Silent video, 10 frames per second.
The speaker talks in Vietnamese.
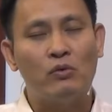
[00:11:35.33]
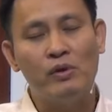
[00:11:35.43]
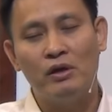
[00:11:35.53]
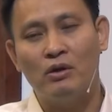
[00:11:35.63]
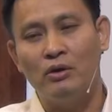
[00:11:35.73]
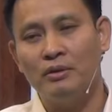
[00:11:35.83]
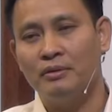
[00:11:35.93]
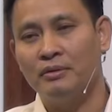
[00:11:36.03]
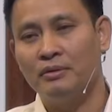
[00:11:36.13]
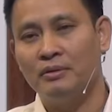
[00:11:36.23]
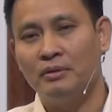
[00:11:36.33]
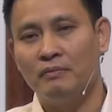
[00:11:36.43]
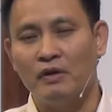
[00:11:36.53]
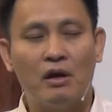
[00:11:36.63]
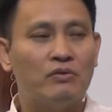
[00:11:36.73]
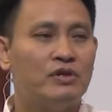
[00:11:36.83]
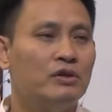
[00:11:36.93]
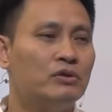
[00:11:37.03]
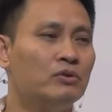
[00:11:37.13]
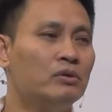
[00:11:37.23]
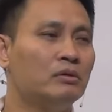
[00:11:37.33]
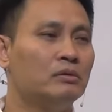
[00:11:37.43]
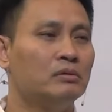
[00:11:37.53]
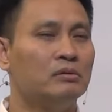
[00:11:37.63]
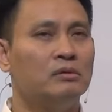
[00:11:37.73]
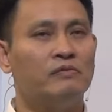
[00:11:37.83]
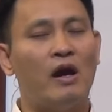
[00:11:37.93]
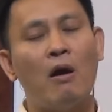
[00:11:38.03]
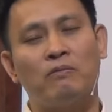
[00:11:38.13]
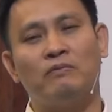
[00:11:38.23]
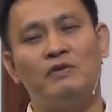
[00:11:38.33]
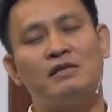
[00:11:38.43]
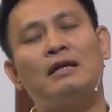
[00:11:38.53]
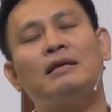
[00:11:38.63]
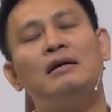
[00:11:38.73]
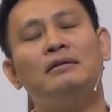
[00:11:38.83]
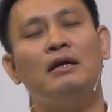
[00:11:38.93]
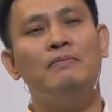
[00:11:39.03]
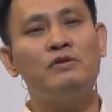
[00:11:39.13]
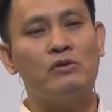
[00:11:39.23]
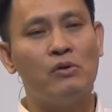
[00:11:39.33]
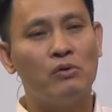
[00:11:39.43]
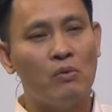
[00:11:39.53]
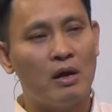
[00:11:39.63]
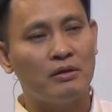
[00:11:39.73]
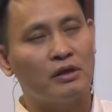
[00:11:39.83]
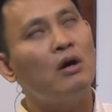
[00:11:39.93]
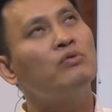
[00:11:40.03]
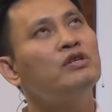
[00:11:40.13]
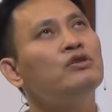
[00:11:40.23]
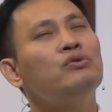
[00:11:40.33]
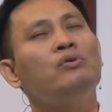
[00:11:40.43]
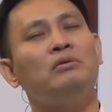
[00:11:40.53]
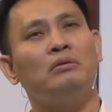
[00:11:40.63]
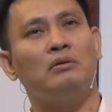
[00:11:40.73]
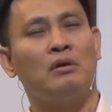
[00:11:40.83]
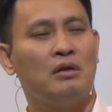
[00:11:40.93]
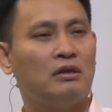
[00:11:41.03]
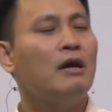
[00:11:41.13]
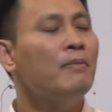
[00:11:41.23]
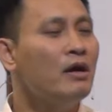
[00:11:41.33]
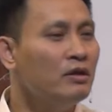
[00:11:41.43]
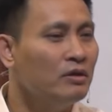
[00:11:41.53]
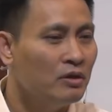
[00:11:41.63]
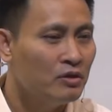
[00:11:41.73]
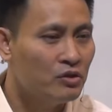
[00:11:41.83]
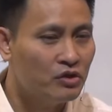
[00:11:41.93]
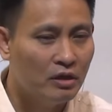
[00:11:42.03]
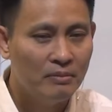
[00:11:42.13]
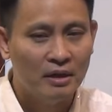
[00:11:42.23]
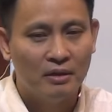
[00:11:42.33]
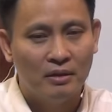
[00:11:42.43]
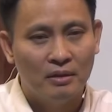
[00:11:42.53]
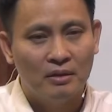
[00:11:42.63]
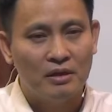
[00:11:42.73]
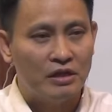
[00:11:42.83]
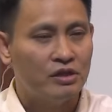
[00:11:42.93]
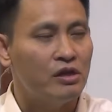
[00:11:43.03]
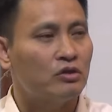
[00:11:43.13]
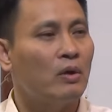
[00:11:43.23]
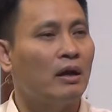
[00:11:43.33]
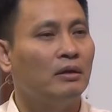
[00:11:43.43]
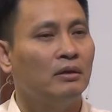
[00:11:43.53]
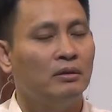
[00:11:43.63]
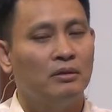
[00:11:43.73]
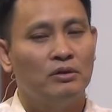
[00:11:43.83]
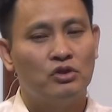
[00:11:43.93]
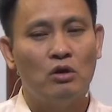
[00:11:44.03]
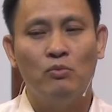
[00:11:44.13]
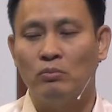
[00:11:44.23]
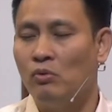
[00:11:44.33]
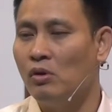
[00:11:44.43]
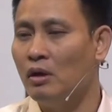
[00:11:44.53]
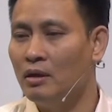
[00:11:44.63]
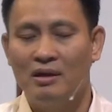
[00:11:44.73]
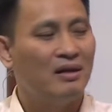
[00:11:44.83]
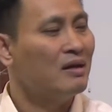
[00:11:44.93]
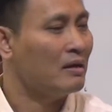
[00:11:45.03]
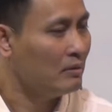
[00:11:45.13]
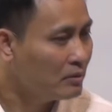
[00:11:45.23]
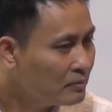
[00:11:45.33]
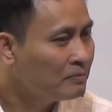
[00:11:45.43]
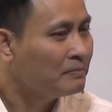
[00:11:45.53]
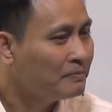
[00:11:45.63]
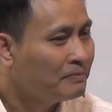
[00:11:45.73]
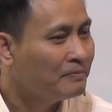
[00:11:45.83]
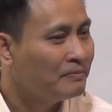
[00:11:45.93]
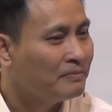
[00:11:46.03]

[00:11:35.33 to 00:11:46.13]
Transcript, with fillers: Nên tôi phải quỳ gối, phải cầu xin Chúa, phải học, phải gia tăng thêm sự khôn ngoan để cầu xin Chúa thêm hơn cho chính mình để sửa soạn cho một mùa gặt lớn,